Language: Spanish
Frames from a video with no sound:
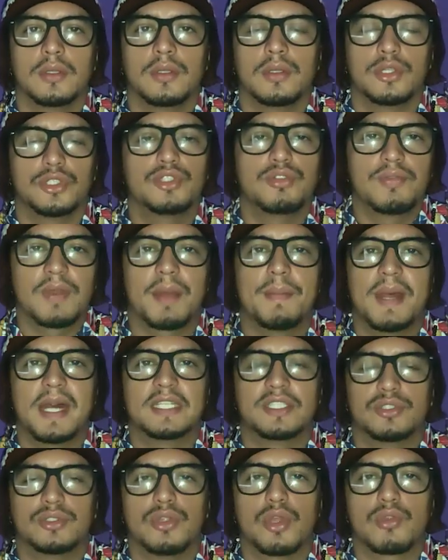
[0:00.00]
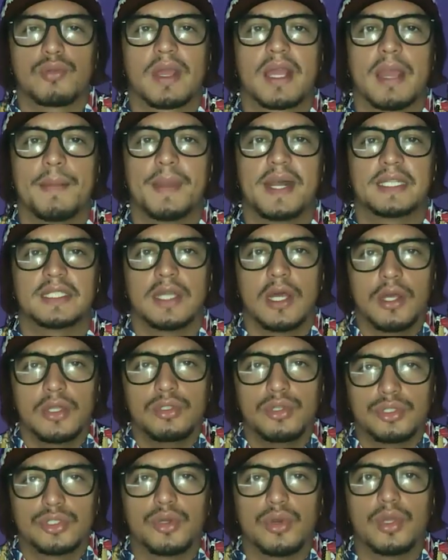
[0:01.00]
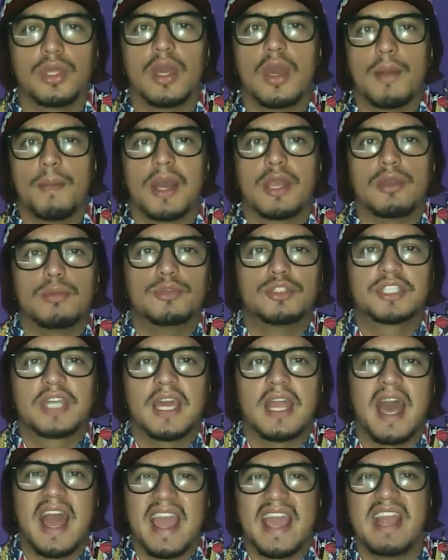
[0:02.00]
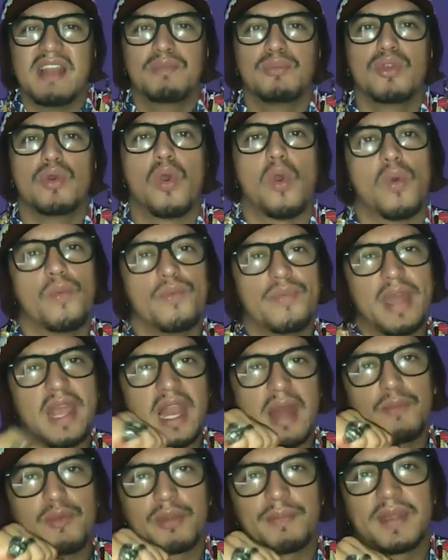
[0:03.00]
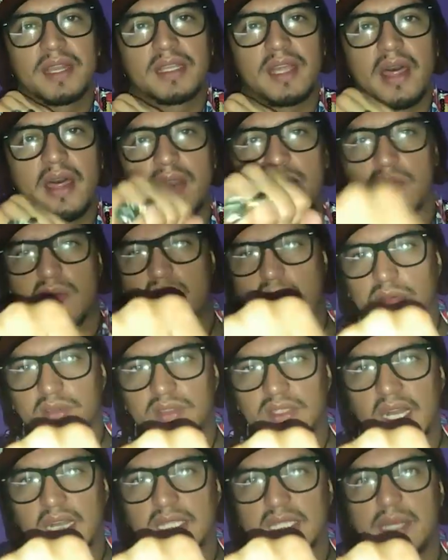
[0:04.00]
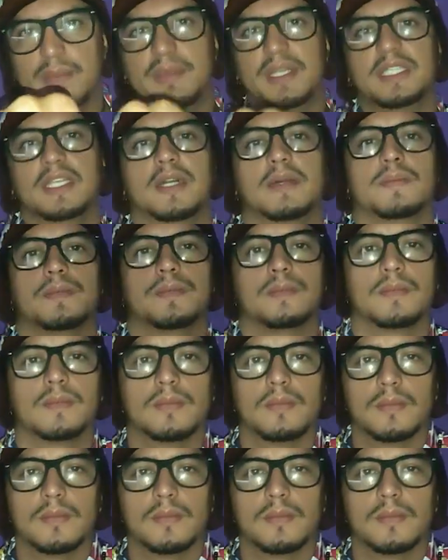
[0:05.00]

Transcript: No sufra más, no ruegue más. Yo soy Mario Mosquera, el brujo del amor verdadero. Contáctame ya.